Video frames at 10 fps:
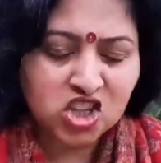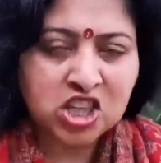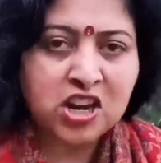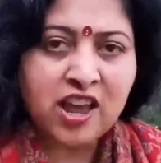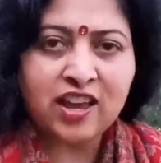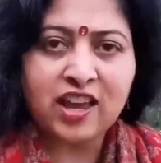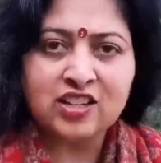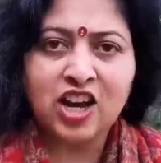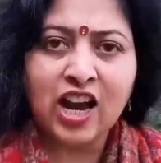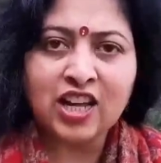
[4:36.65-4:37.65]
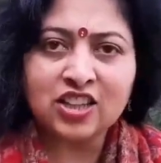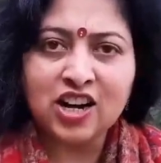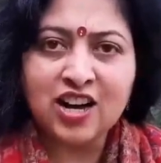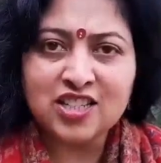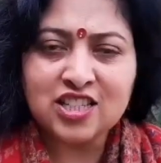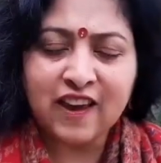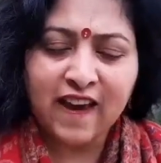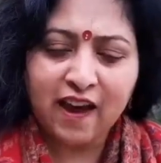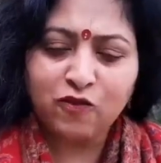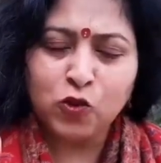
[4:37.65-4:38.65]
जितने गलत
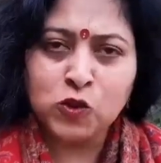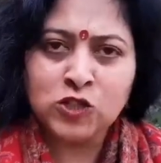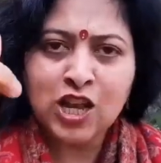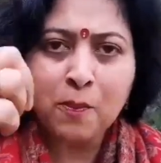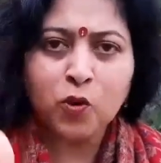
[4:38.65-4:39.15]
रास्ते हैं उन